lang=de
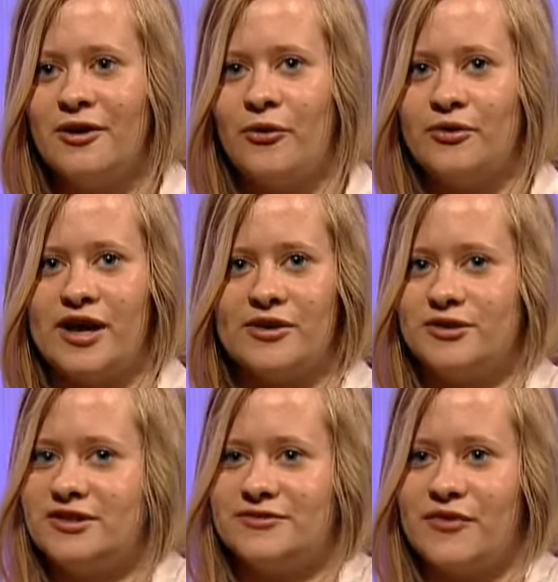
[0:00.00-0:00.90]
Und
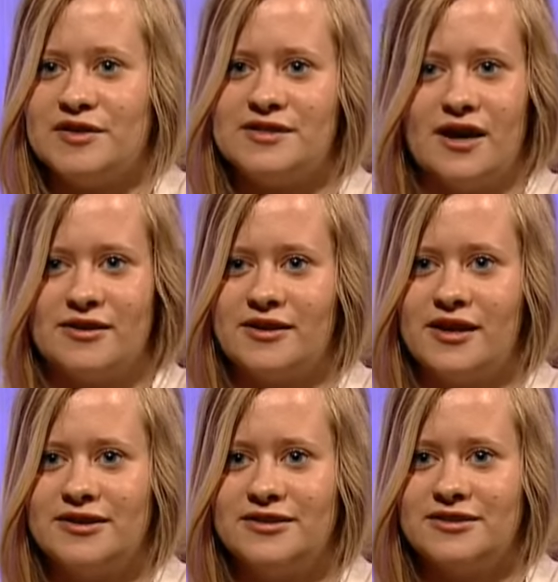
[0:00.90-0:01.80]
dadurch war die Sache dann
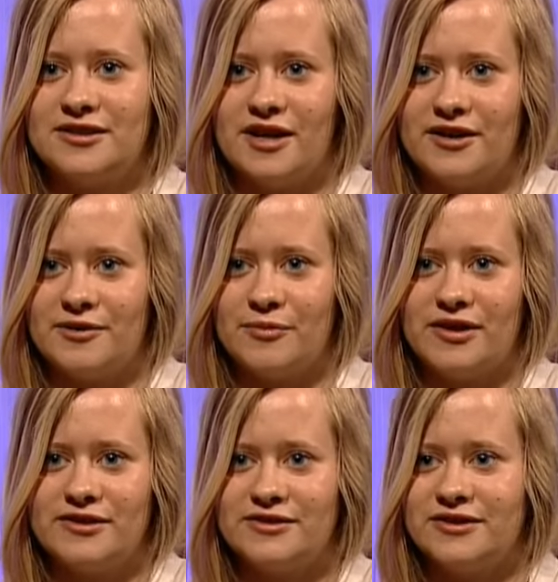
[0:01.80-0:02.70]
erledigt. Dann hat er
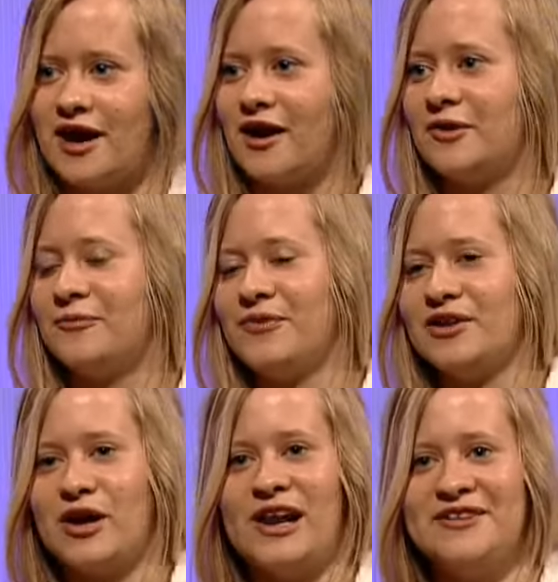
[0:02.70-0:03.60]
gemeint, ja,
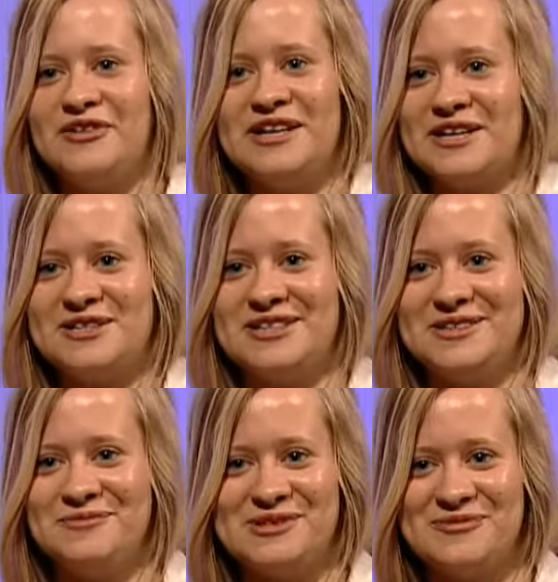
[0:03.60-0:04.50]
also allein wegen der
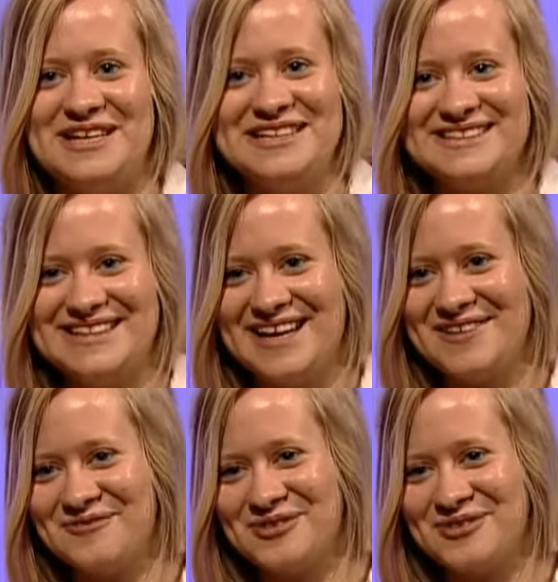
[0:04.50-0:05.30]
Geschichte müssen wir dich nehmen.